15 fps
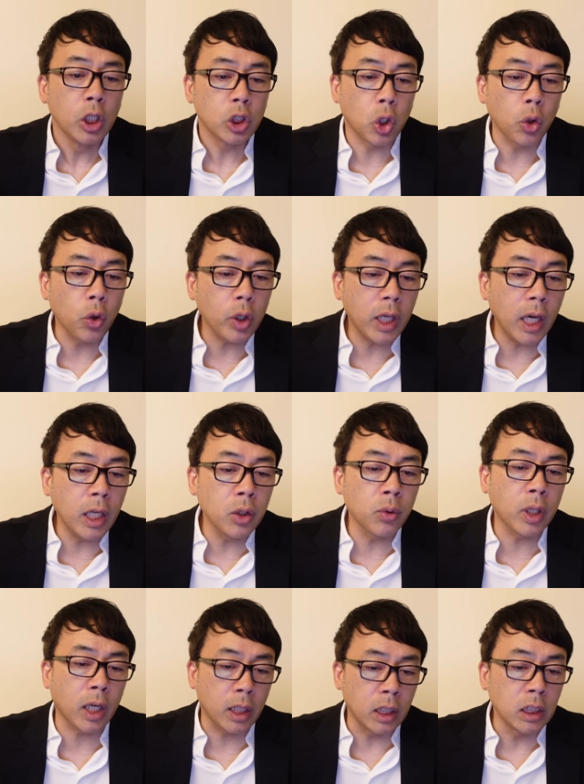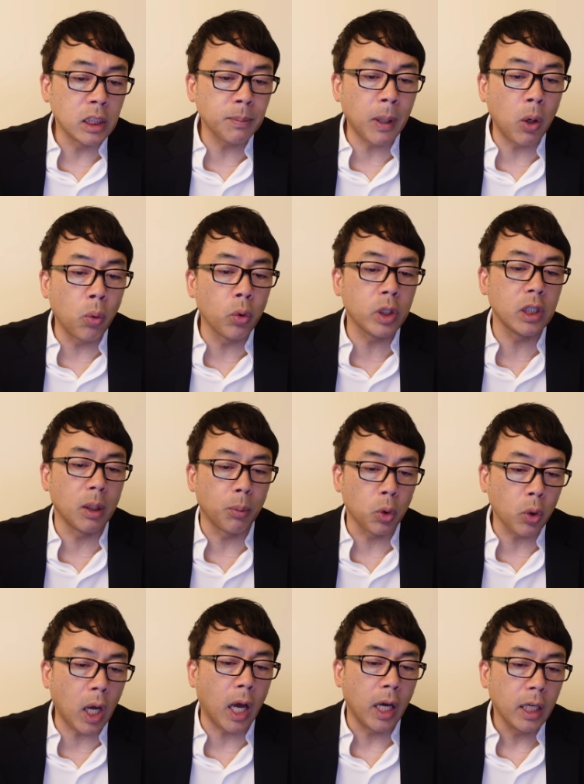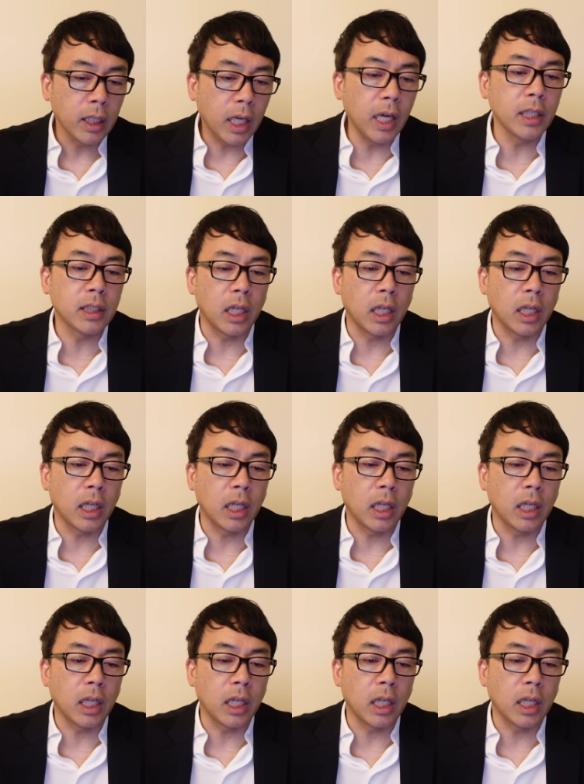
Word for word: その原因の中で一番大きなものが経